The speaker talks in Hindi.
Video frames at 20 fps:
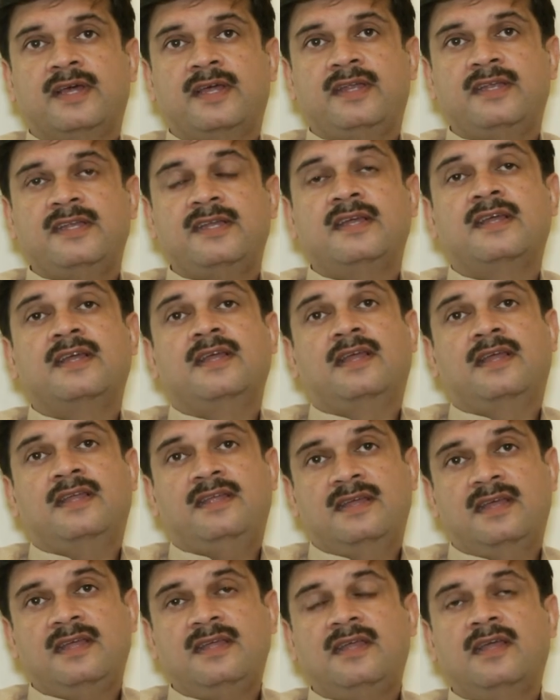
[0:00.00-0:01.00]
करिए
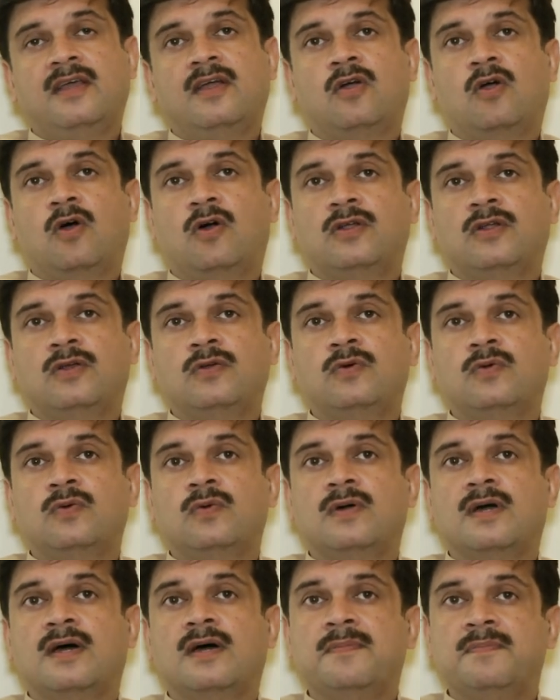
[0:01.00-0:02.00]
यही कॉटन गुरु
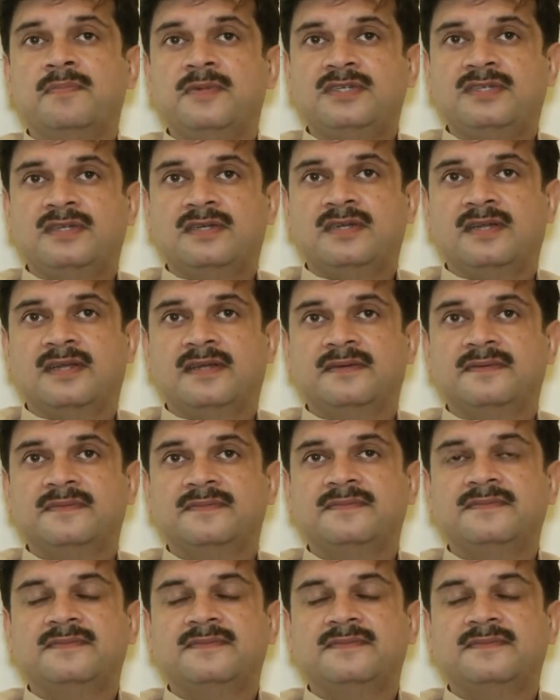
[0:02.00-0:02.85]
का मिशन है